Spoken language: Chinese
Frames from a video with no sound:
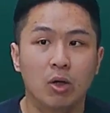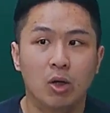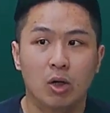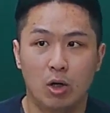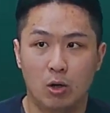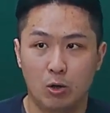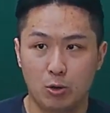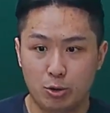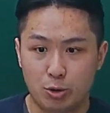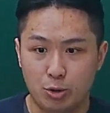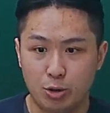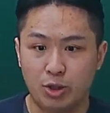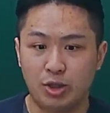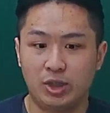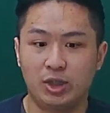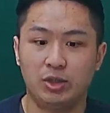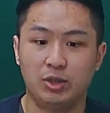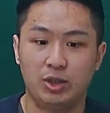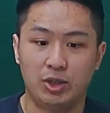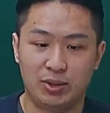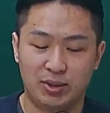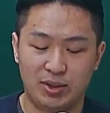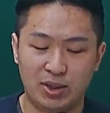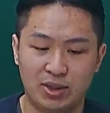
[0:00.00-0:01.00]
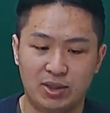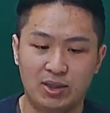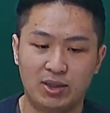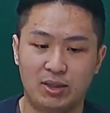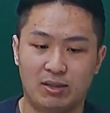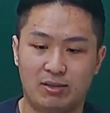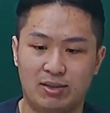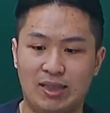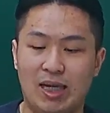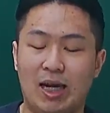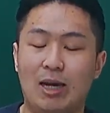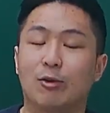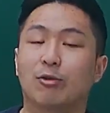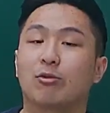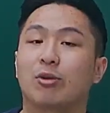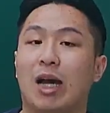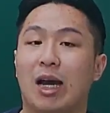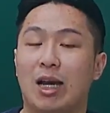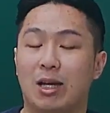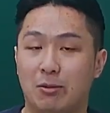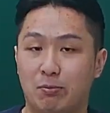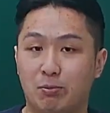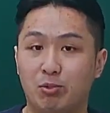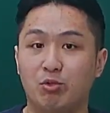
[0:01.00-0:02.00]
而决定你这次要采用
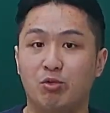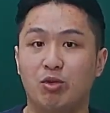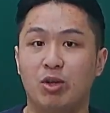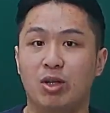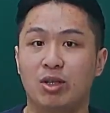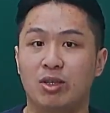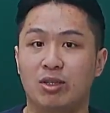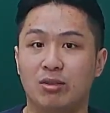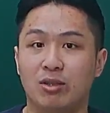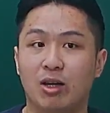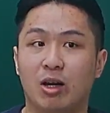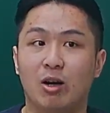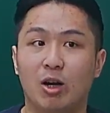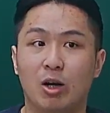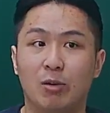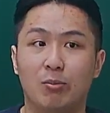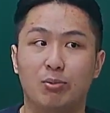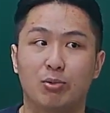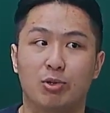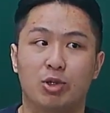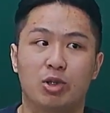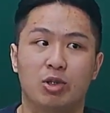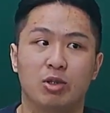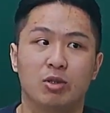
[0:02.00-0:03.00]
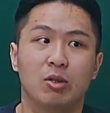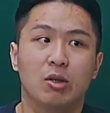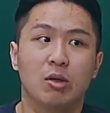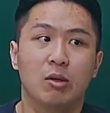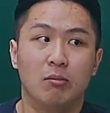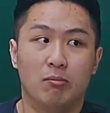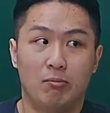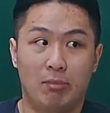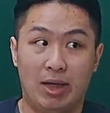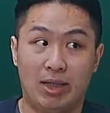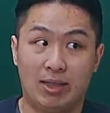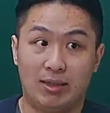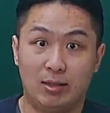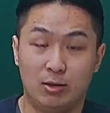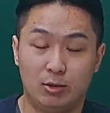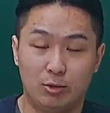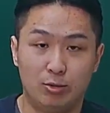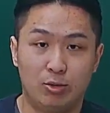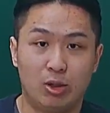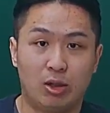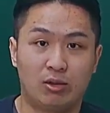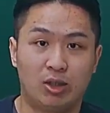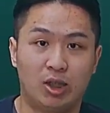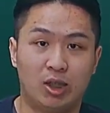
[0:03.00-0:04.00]
哪一部分的资料，而不是每次遇
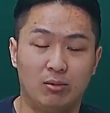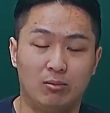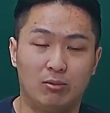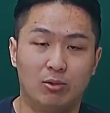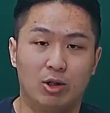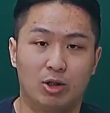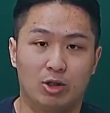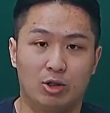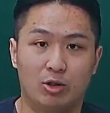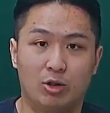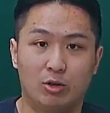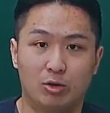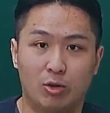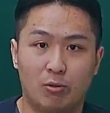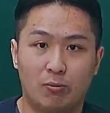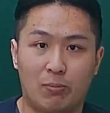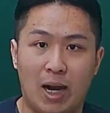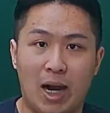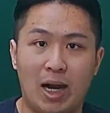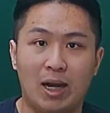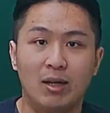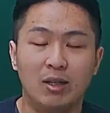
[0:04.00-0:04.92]
到题目的时候都把